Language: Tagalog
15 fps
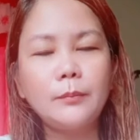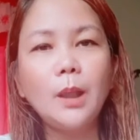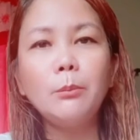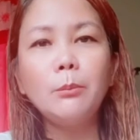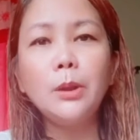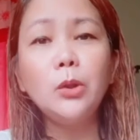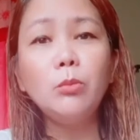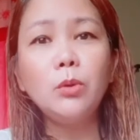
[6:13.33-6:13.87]

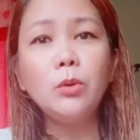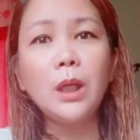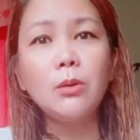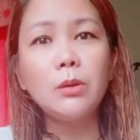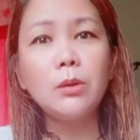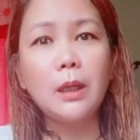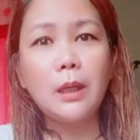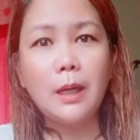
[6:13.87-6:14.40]
binubura
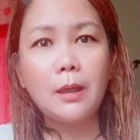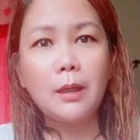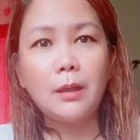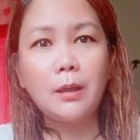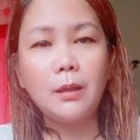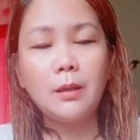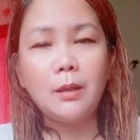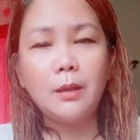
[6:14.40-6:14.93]
ko na lang.
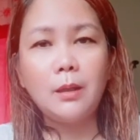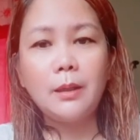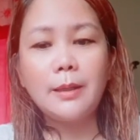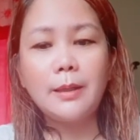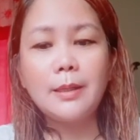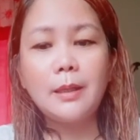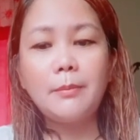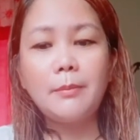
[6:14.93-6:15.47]

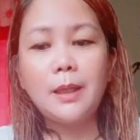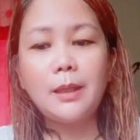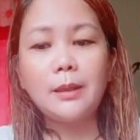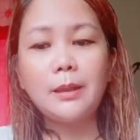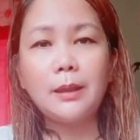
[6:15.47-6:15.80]
Kaysa naman